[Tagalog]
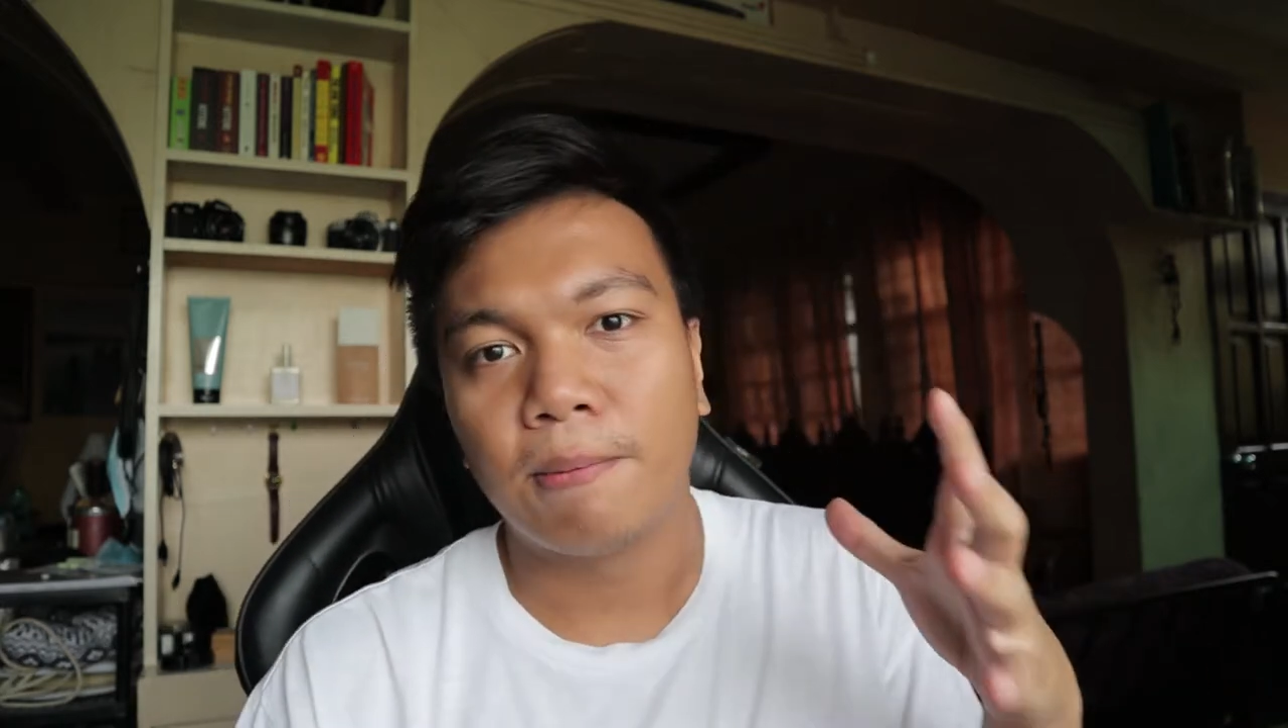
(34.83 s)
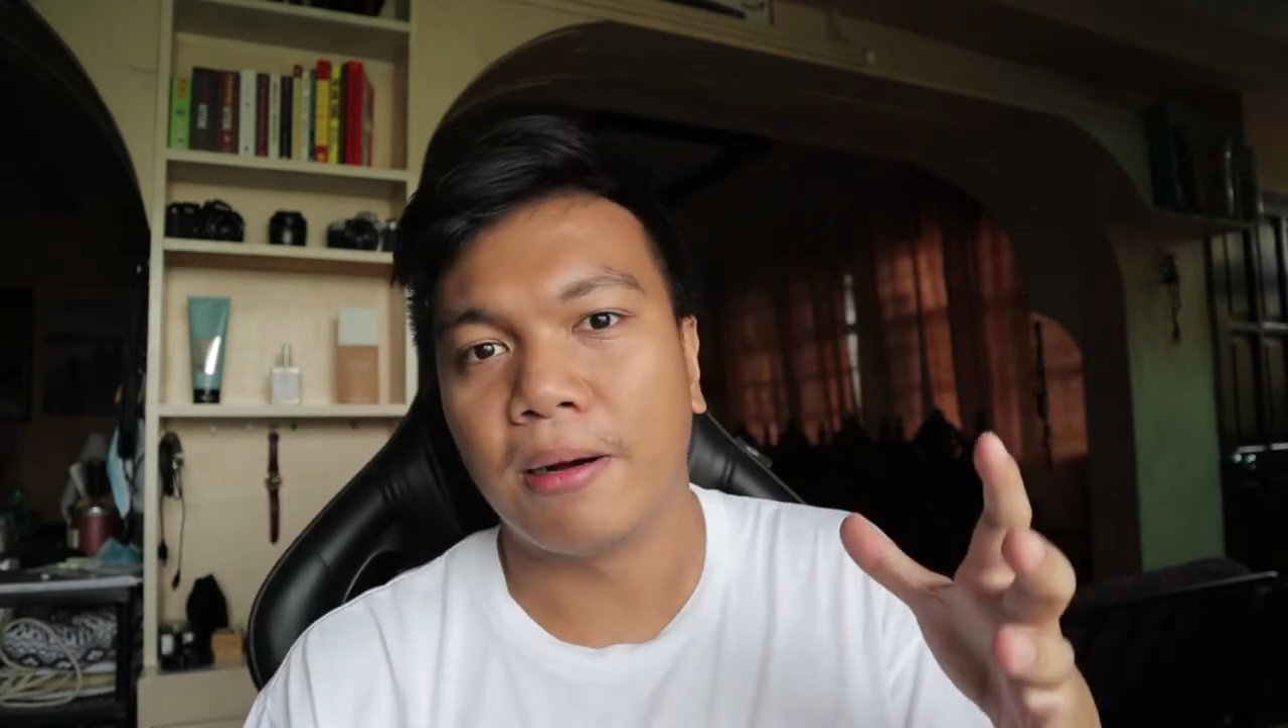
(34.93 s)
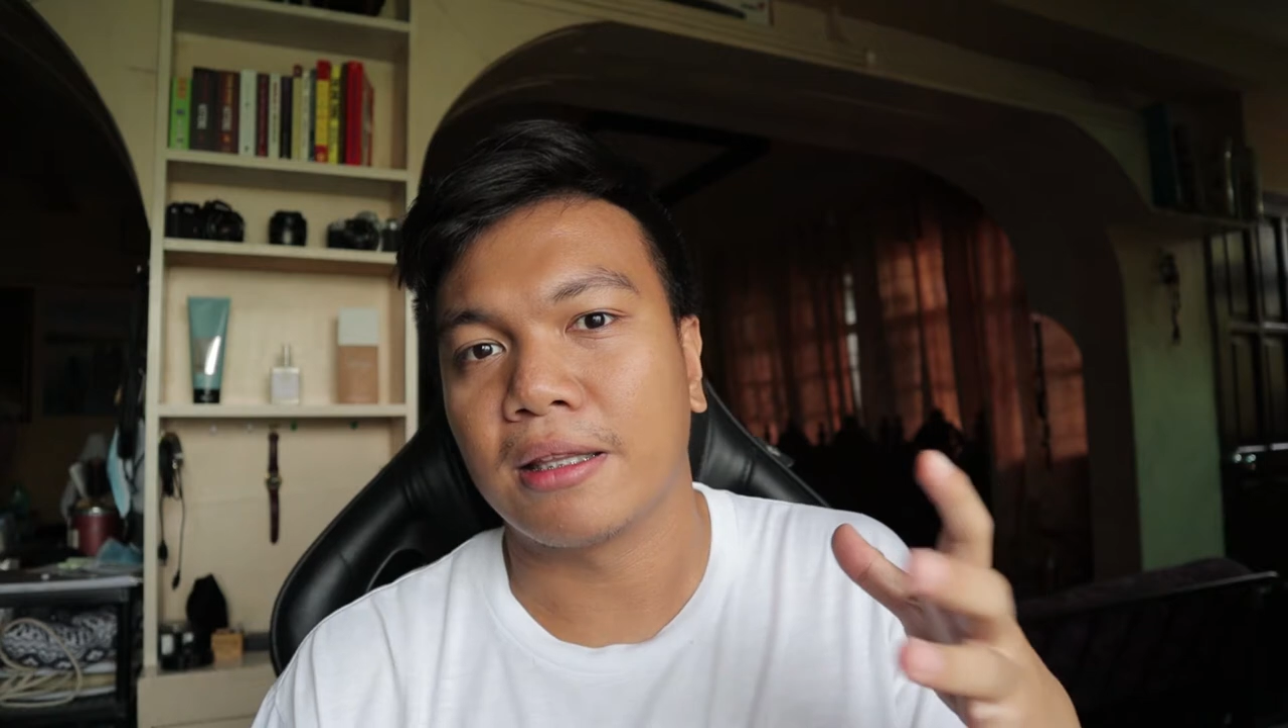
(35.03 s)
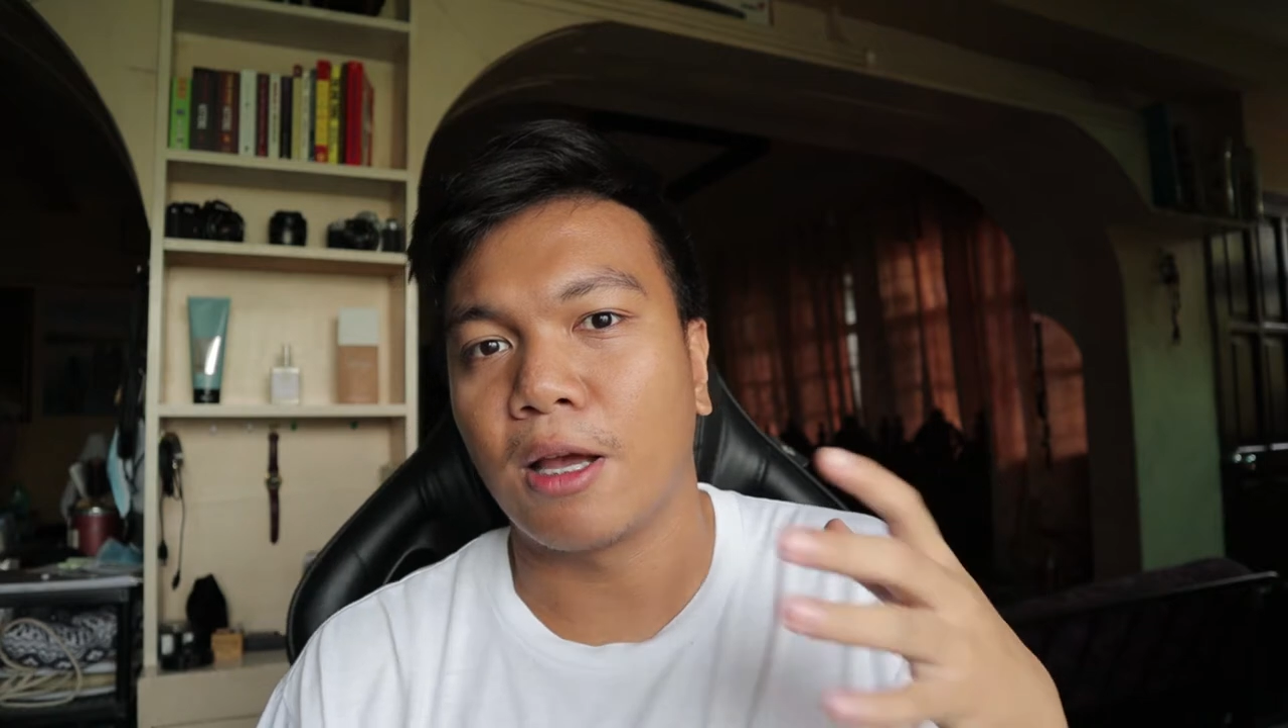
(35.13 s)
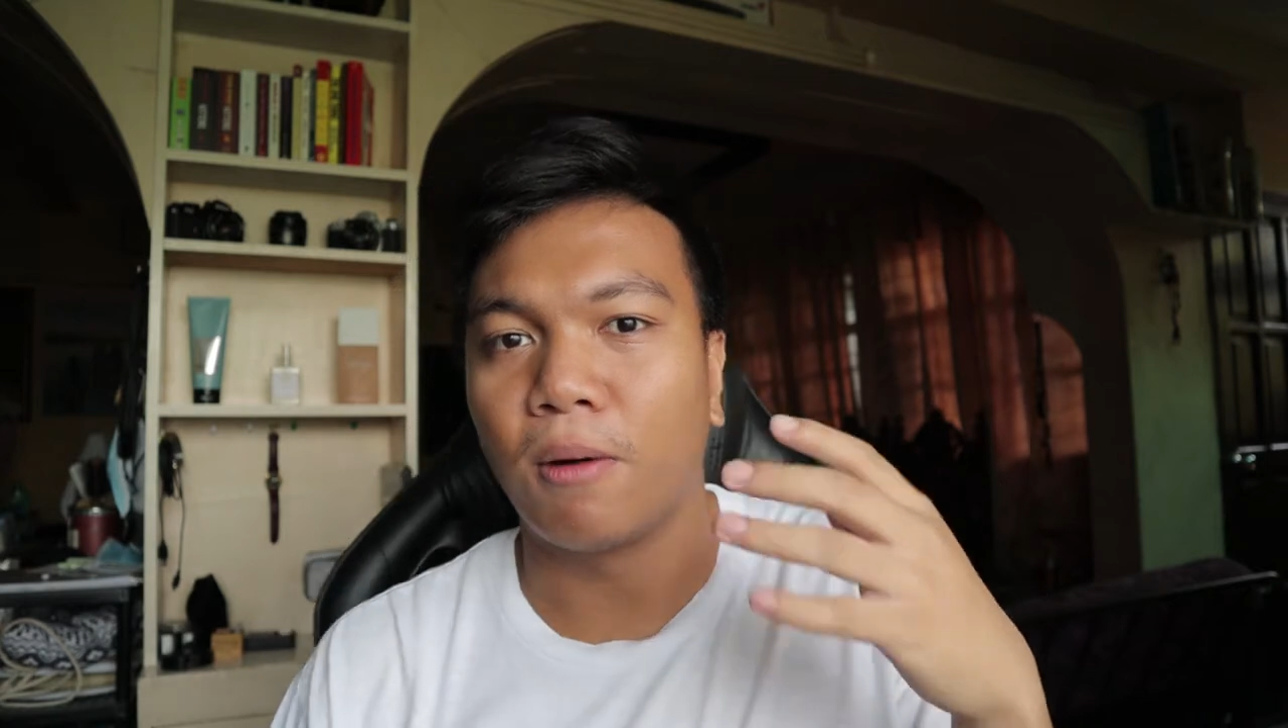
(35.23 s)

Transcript: but I